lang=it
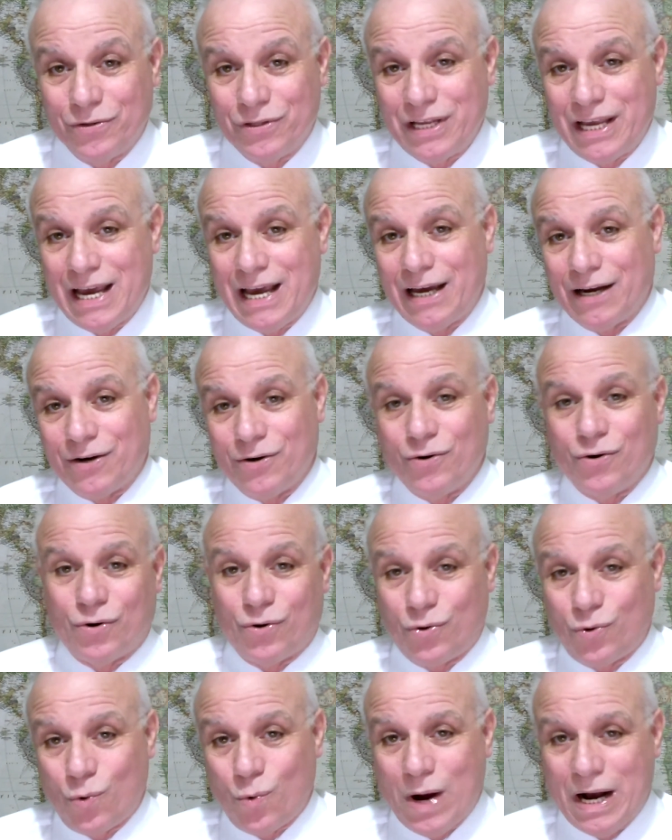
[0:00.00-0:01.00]

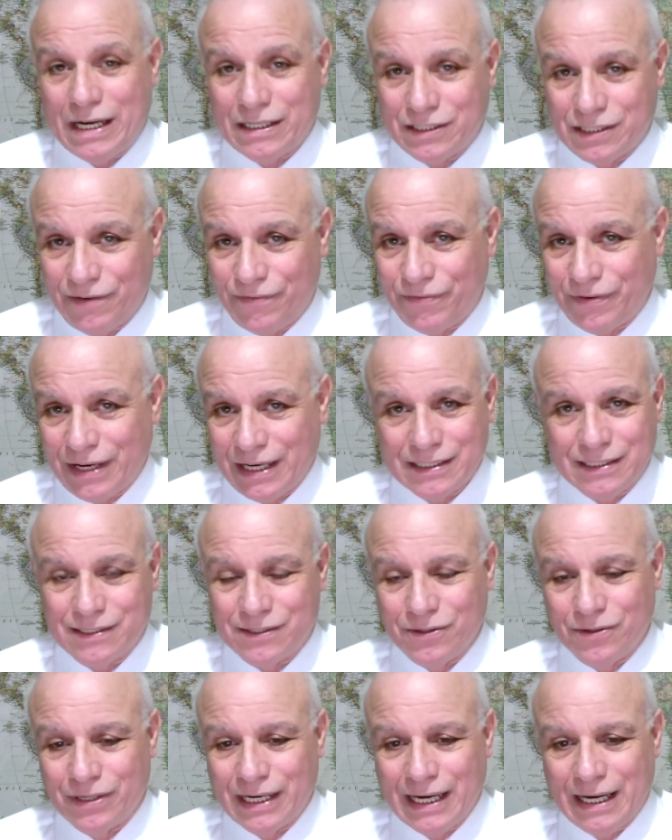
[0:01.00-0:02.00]
odierno quasi
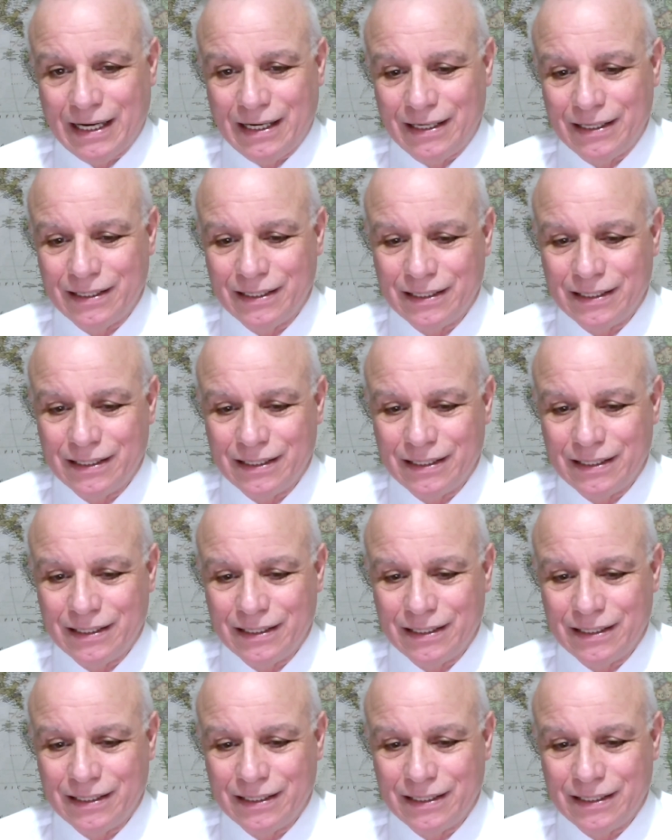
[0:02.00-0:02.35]
frazionale.